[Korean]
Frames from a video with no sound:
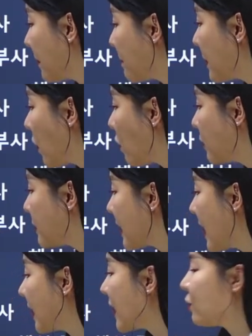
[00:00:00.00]

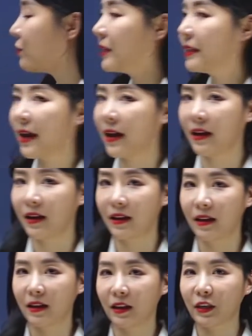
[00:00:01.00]
명사가 옵니다.
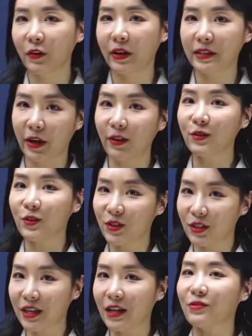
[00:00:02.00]
기억하세요.
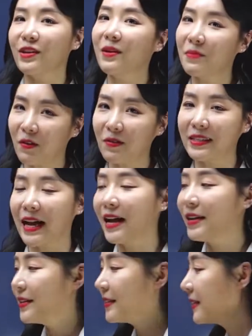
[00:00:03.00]
전치사 뒤에
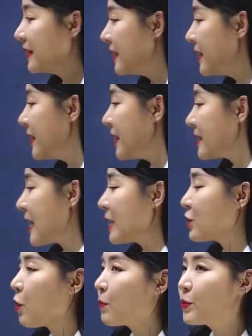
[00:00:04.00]
명사.
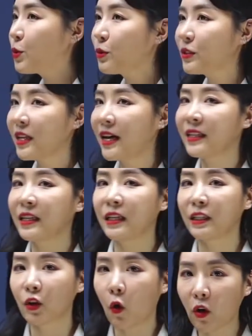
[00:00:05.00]
자,
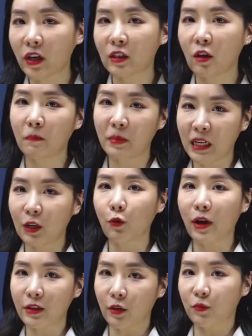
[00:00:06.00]
접속사는 여기서
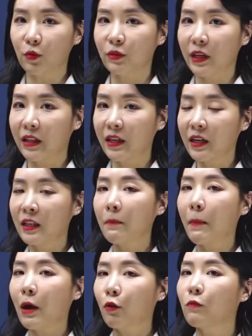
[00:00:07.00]
비교할
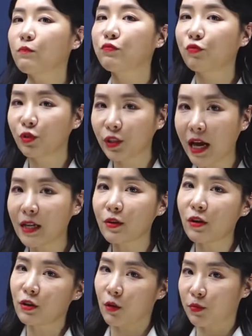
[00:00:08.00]
접속사는 바로
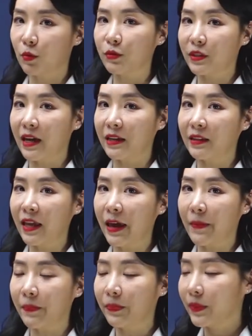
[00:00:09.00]
부사절
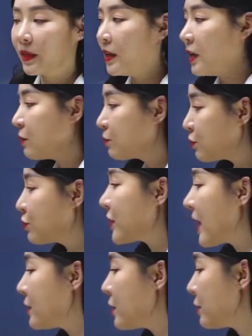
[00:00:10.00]
접속사인데
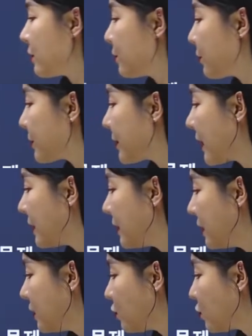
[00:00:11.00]
부사절
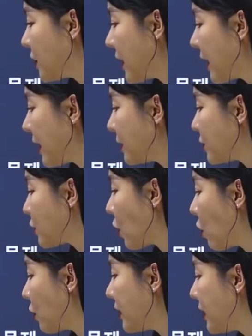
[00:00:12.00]
접속사는 뒤에
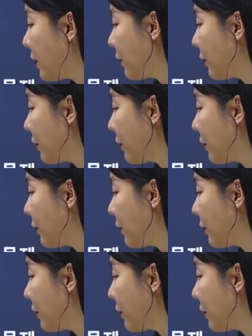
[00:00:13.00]
절이